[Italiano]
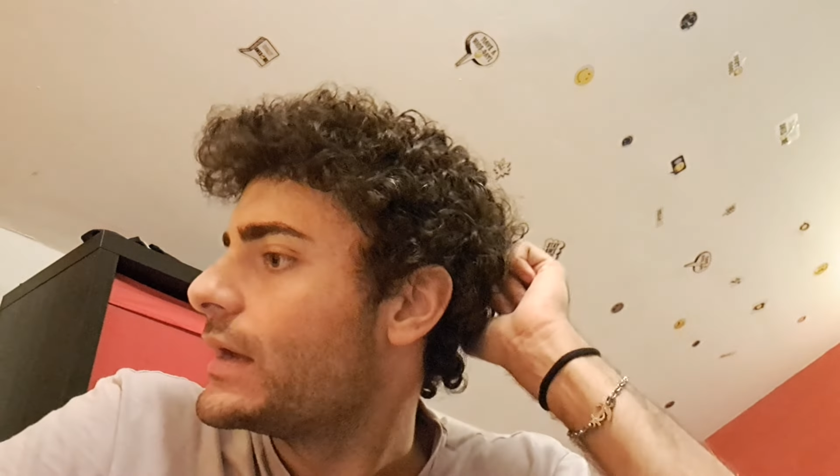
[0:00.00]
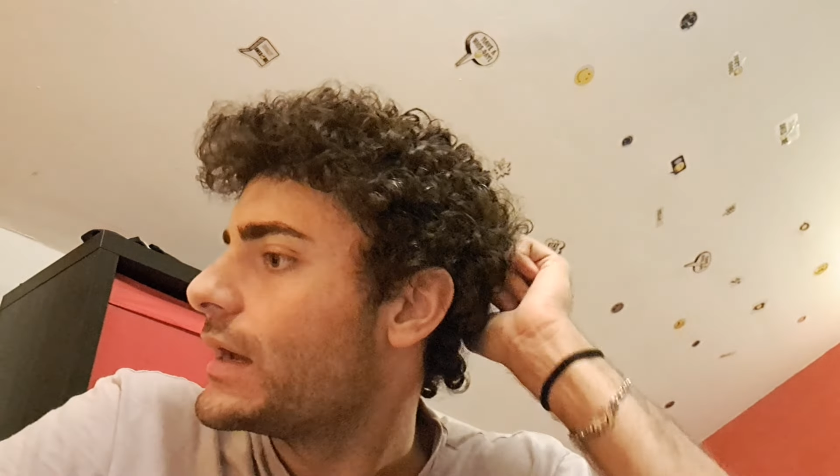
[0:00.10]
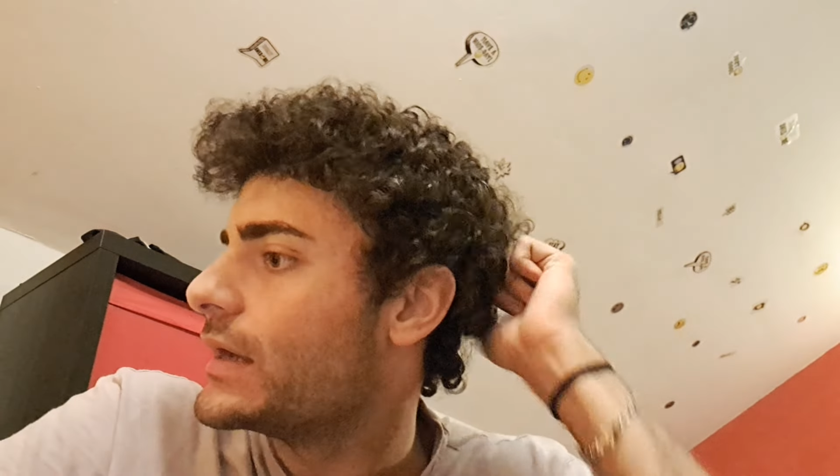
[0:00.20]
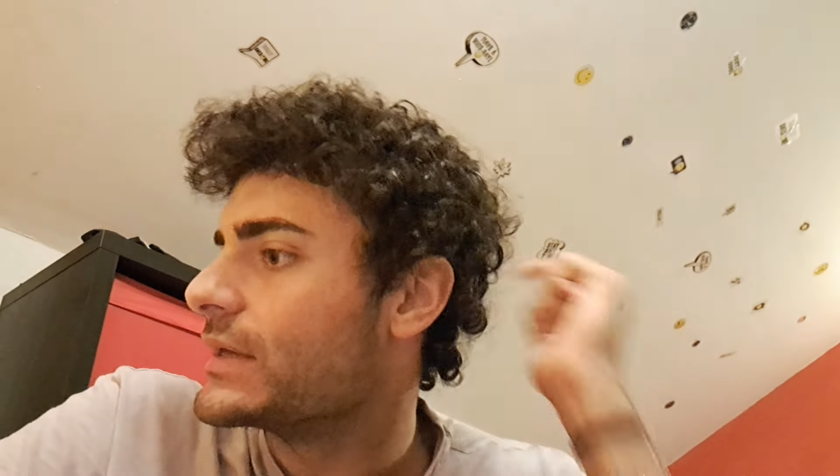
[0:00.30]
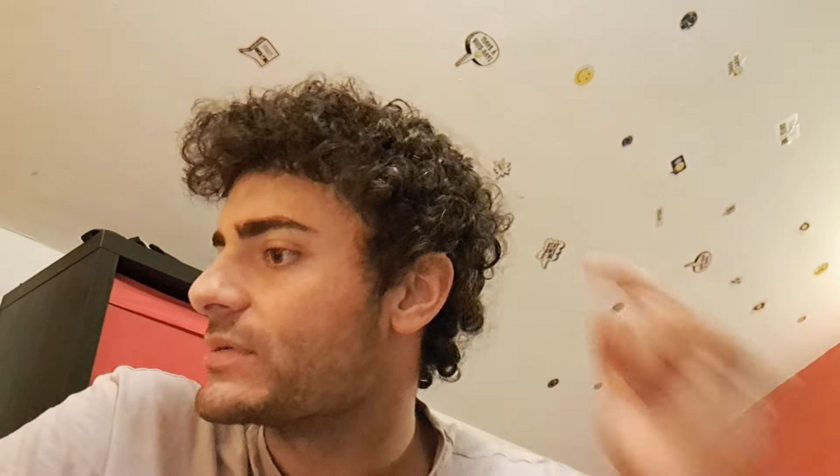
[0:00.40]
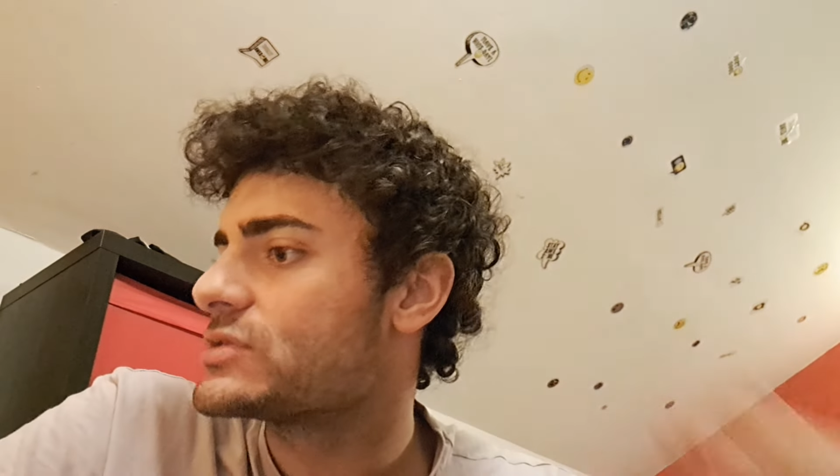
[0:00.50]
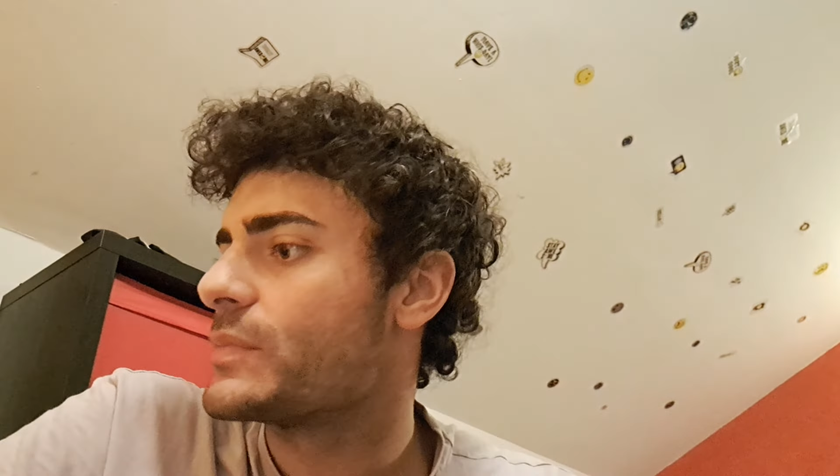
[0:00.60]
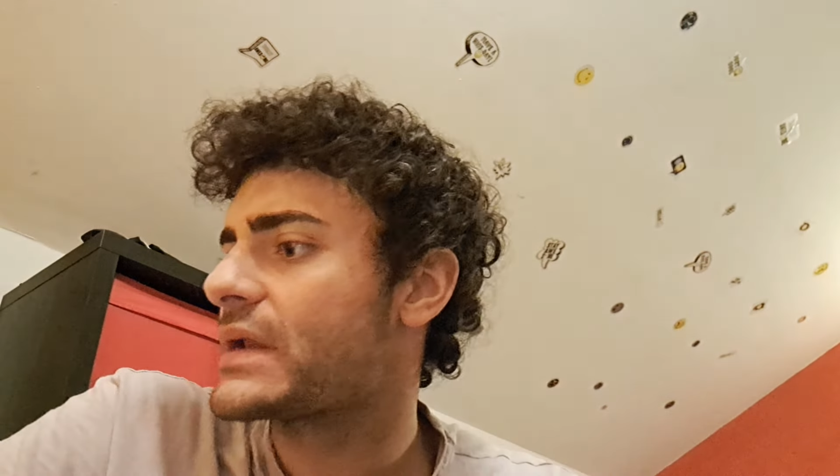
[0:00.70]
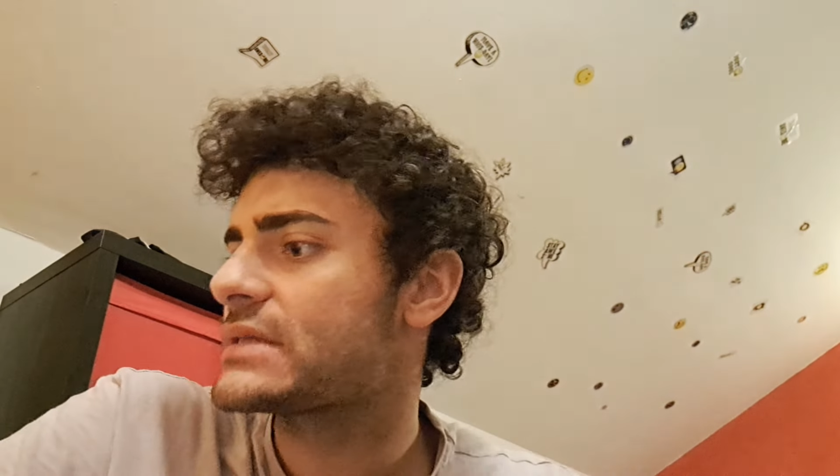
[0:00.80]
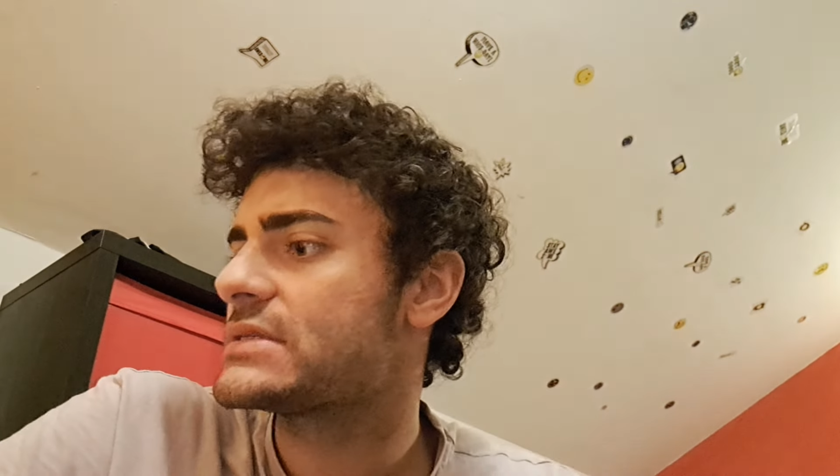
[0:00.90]
eh, di questa
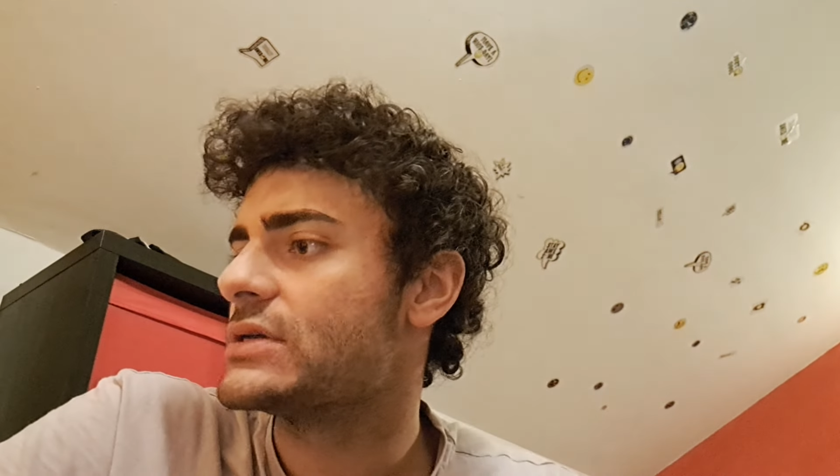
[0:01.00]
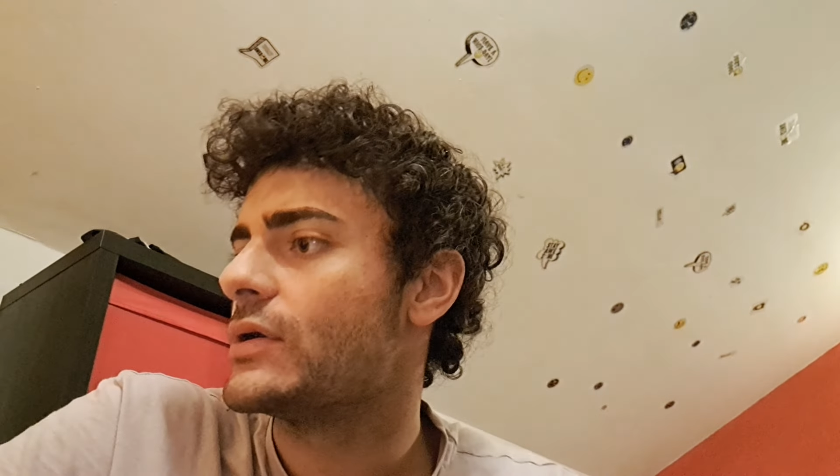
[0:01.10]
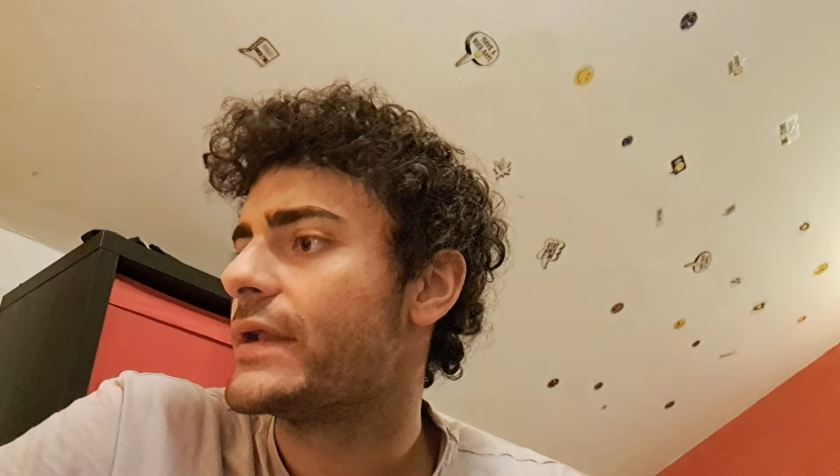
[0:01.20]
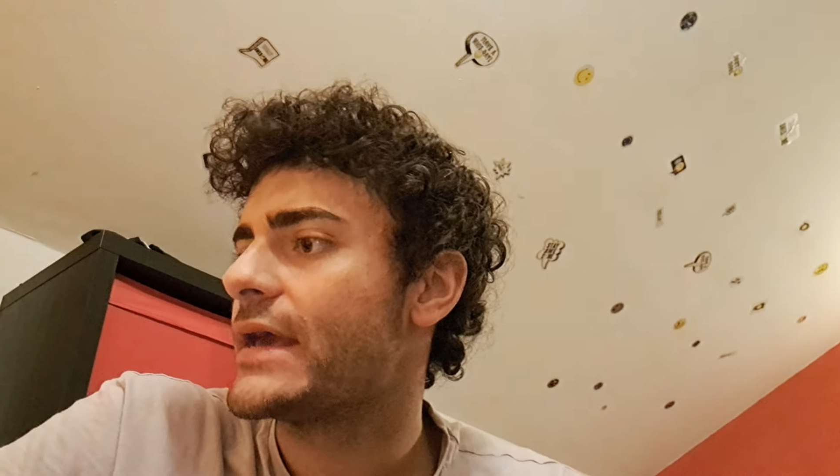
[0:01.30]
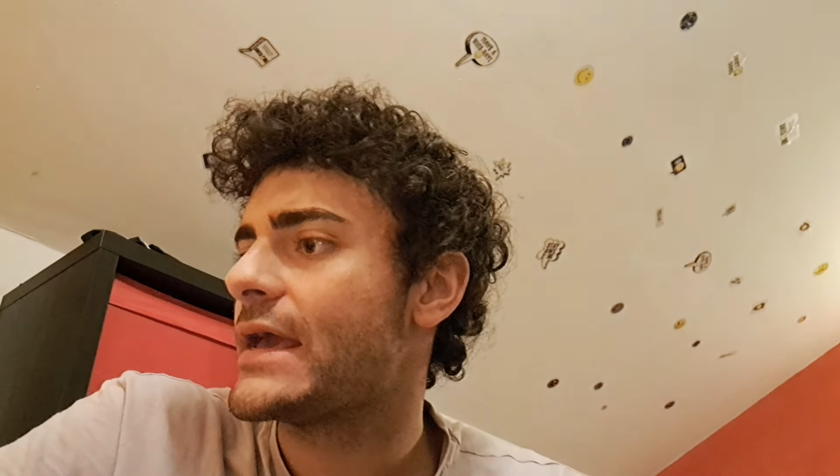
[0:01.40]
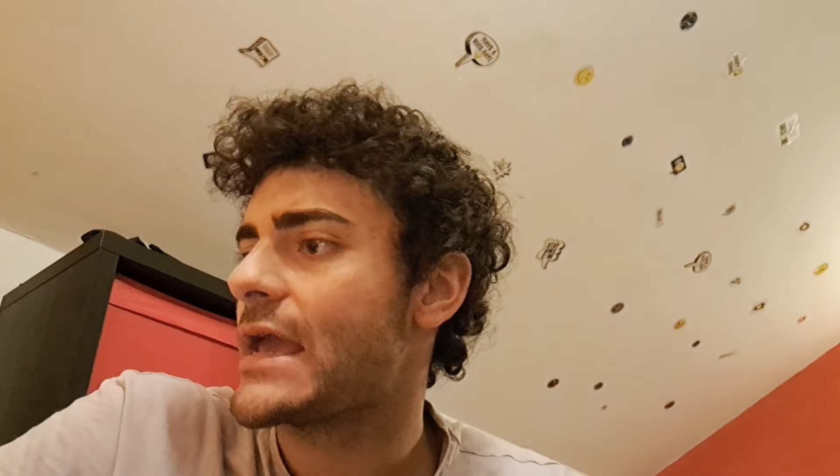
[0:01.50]
operazione,